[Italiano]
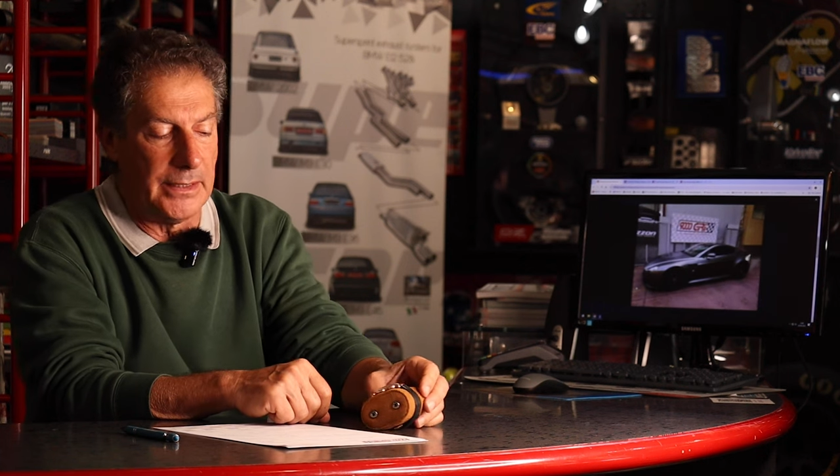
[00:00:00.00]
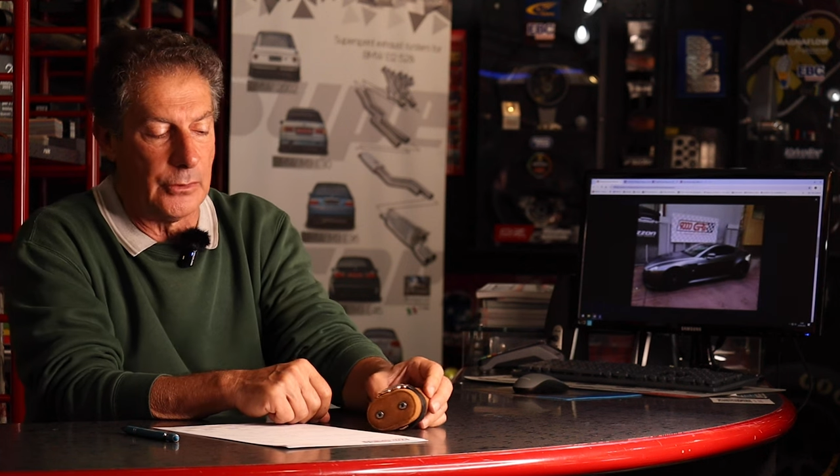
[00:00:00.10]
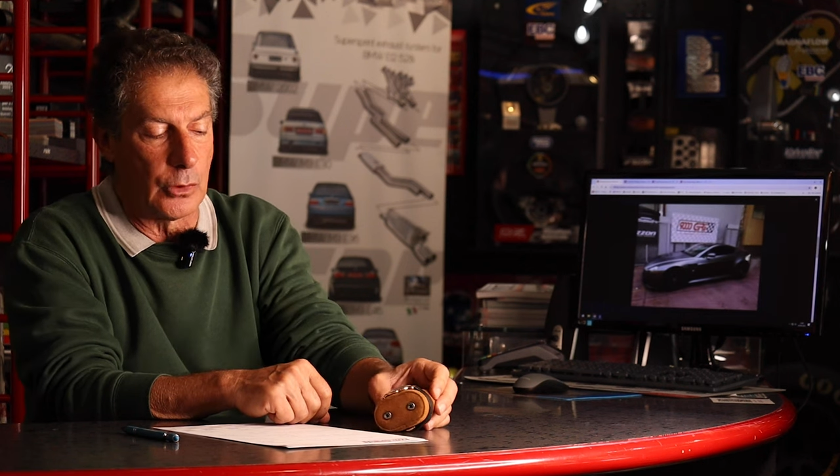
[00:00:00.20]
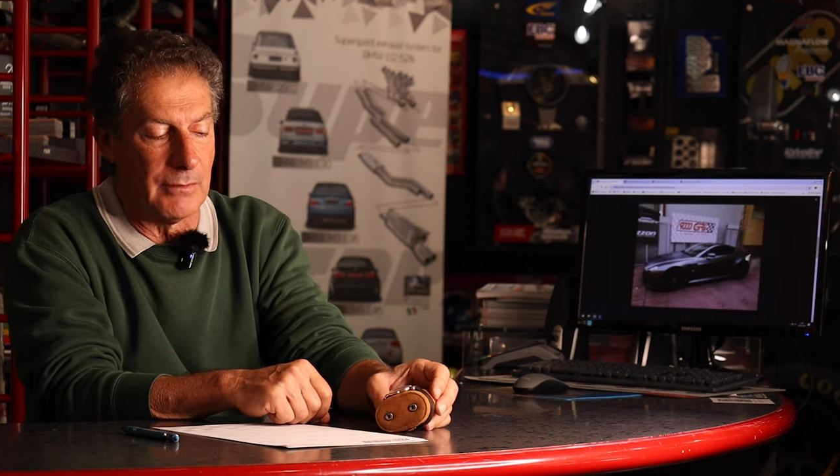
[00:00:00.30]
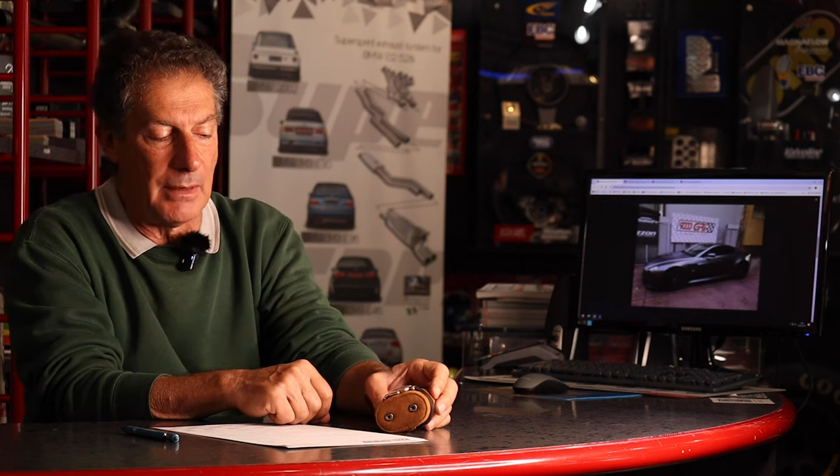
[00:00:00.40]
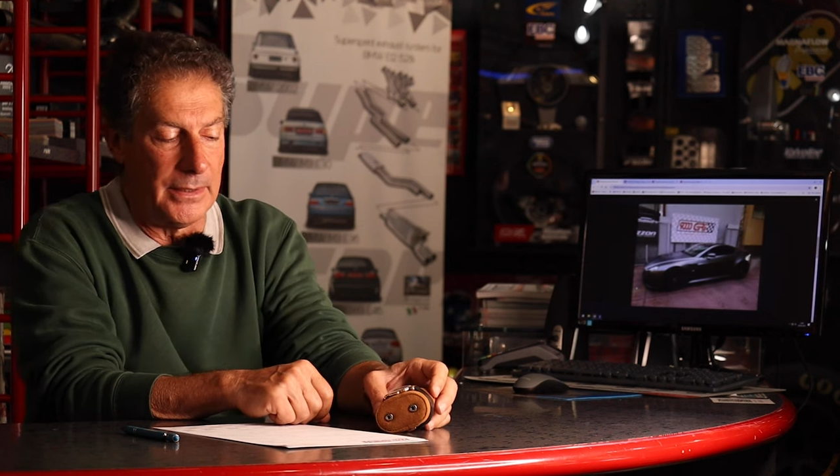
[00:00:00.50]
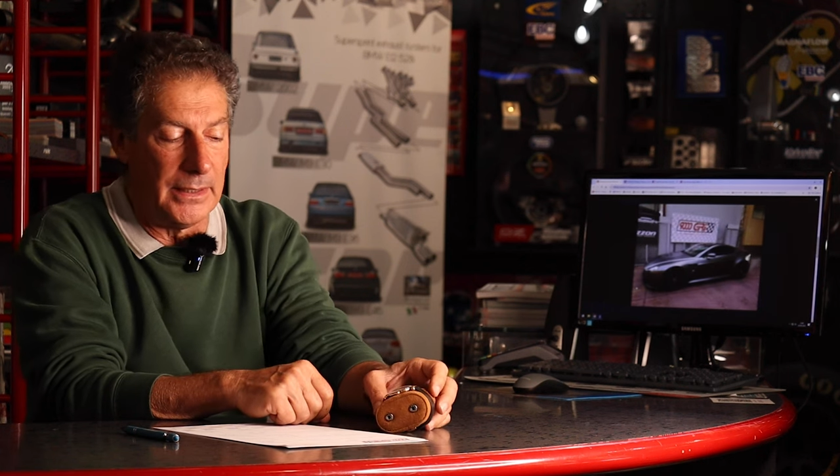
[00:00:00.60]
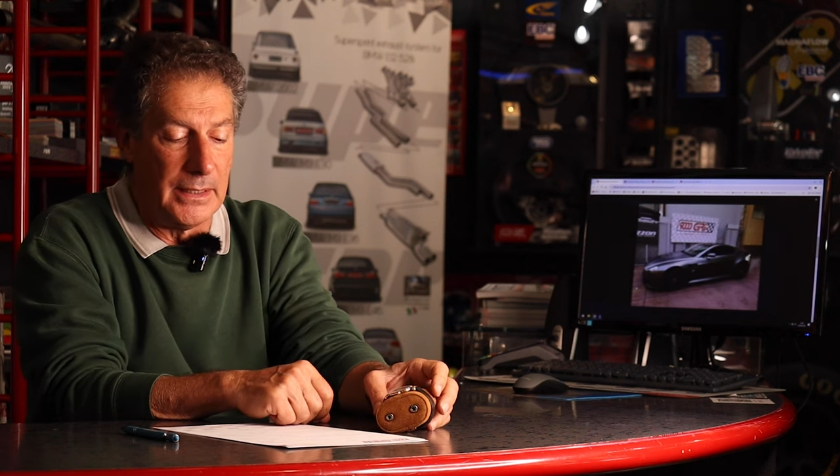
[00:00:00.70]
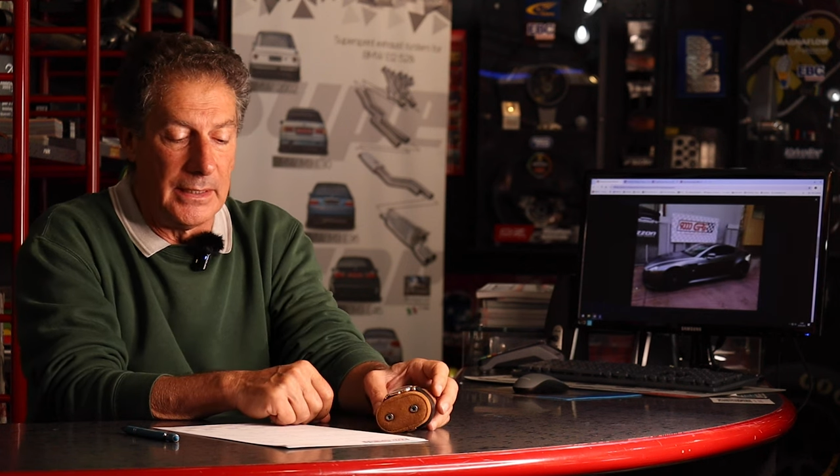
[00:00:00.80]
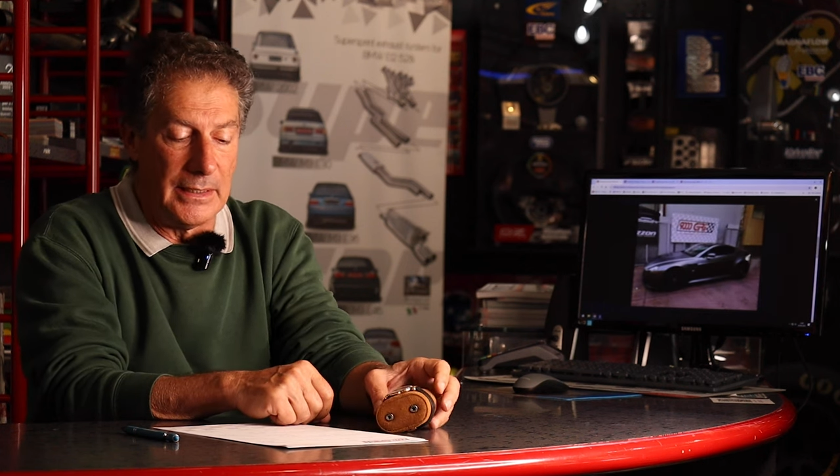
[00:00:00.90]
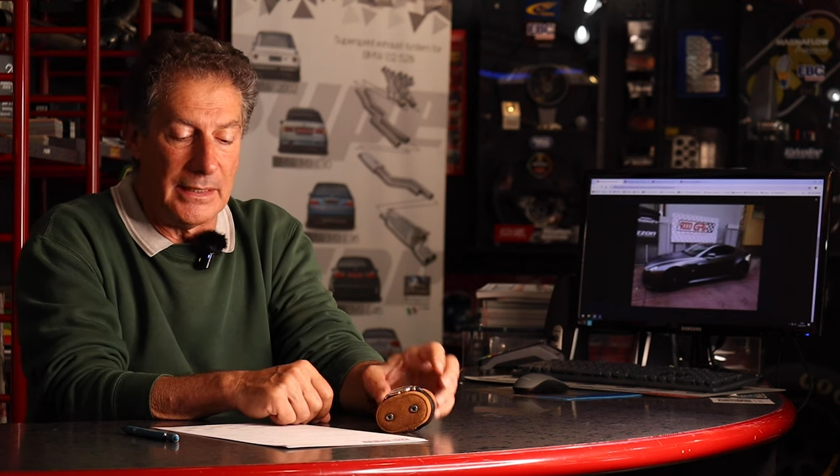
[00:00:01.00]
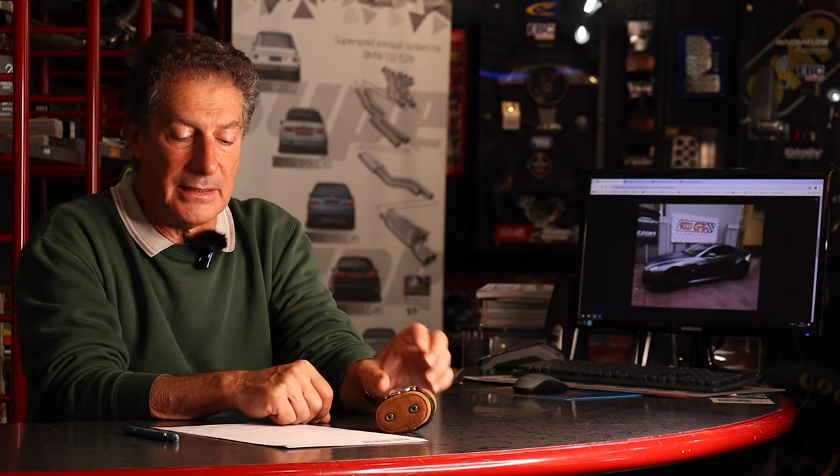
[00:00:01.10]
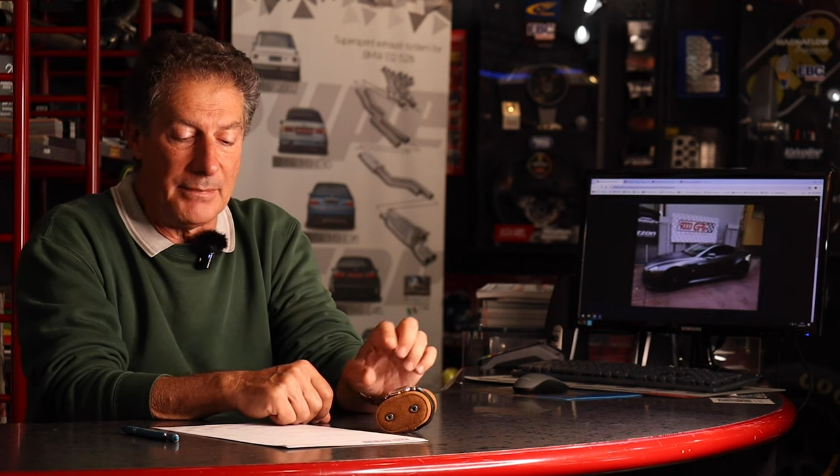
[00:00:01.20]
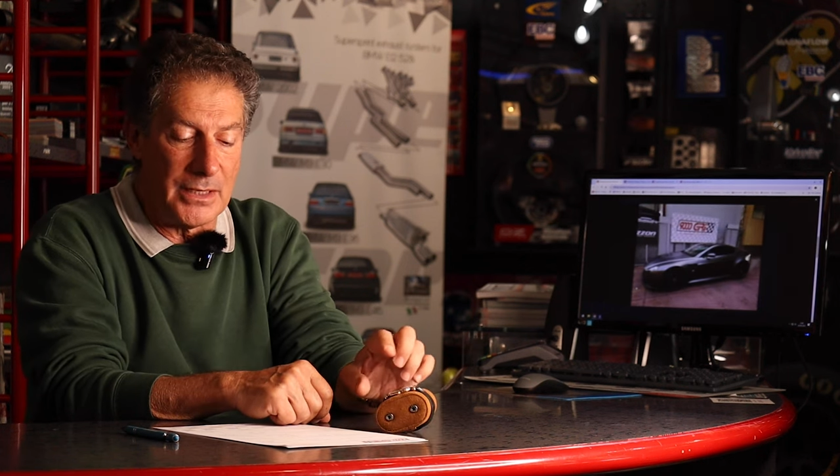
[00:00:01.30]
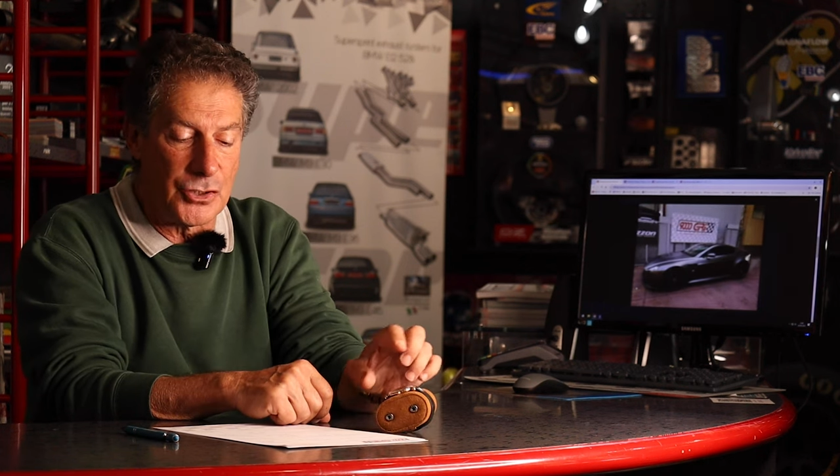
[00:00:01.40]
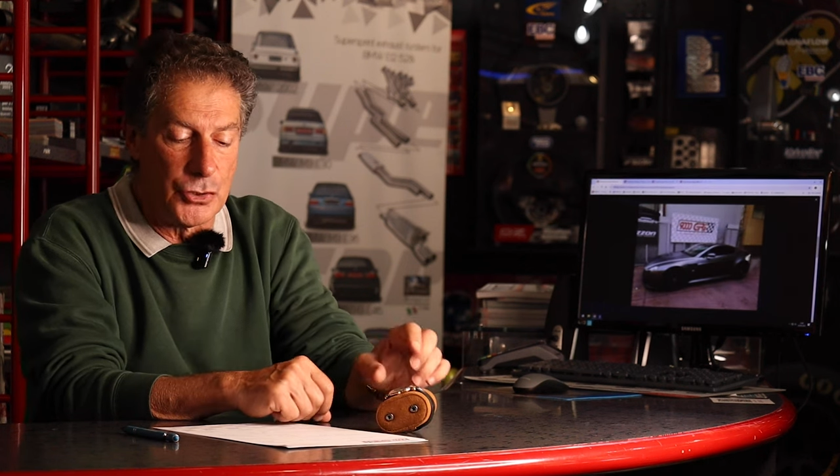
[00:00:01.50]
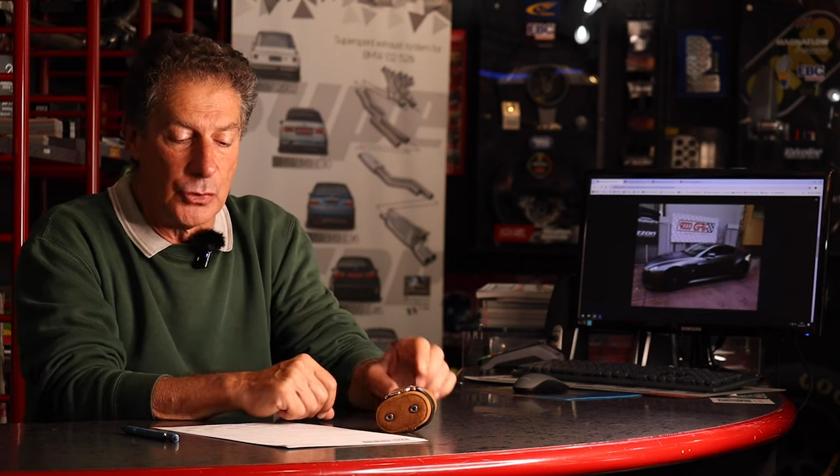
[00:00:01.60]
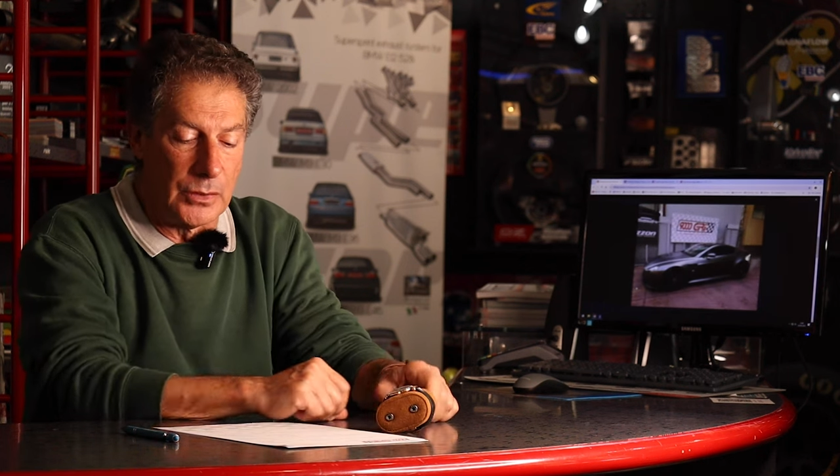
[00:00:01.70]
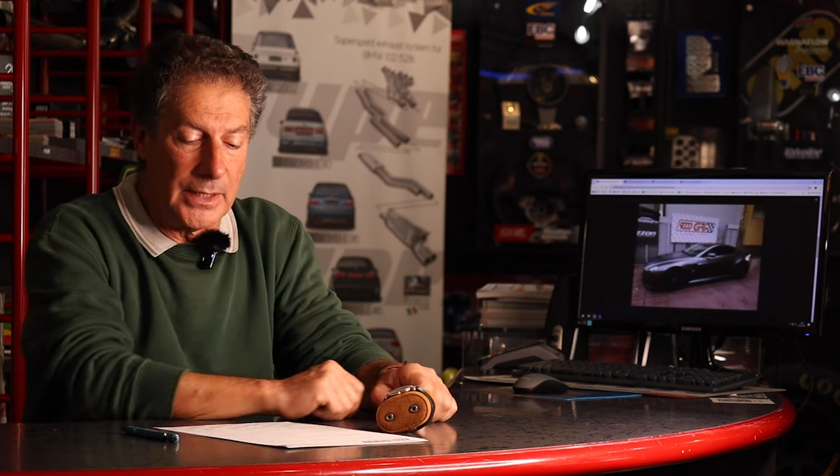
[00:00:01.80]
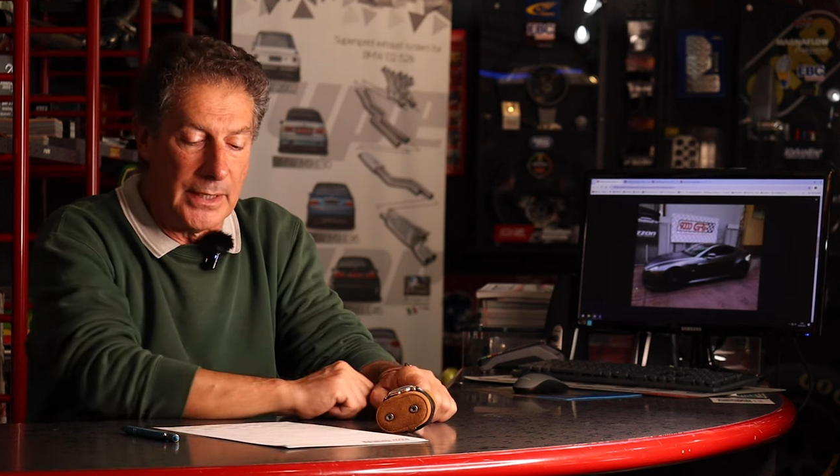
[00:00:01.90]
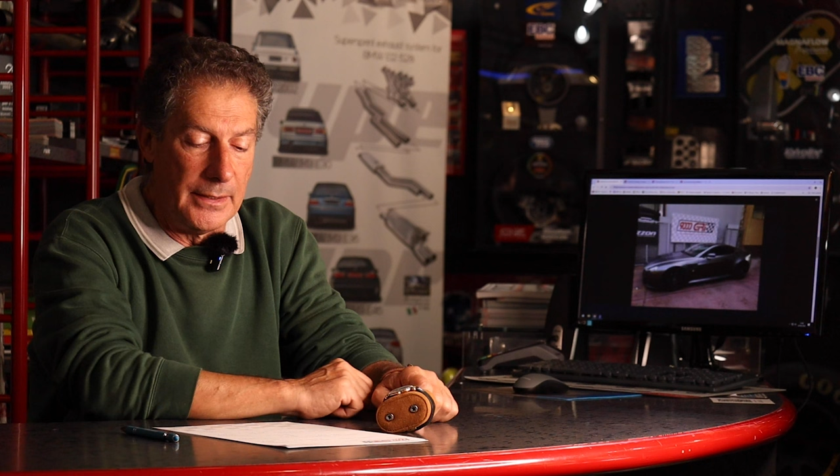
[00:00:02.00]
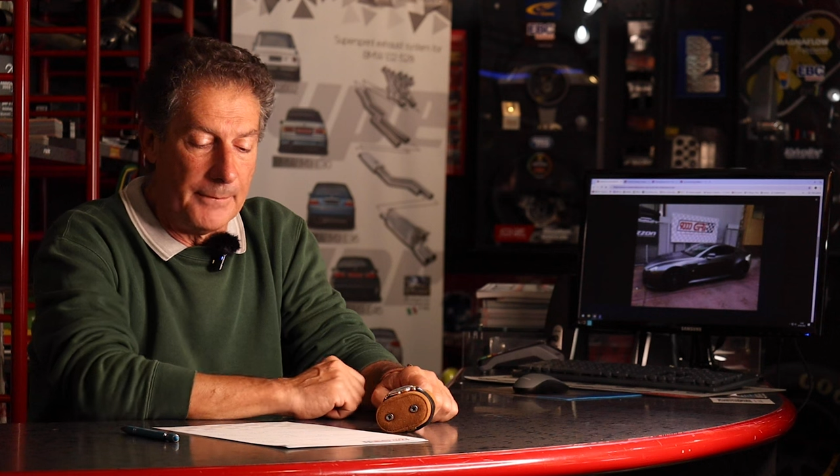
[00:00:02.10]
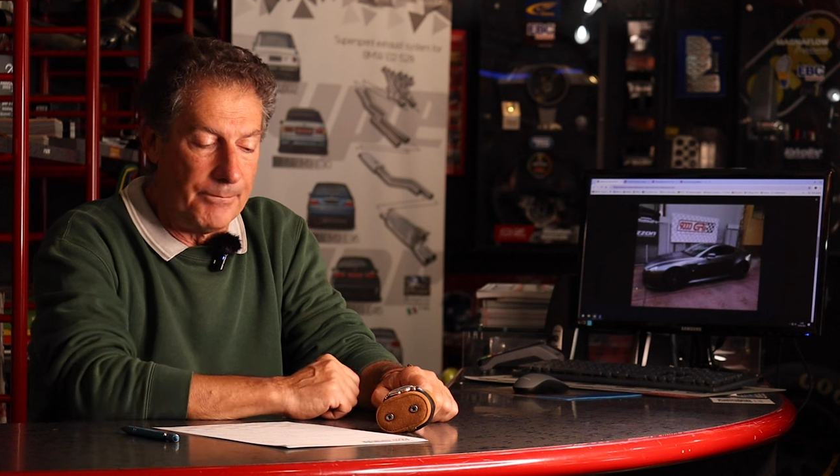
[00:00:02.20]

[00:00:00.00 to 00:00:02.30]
introvabili. La dimensione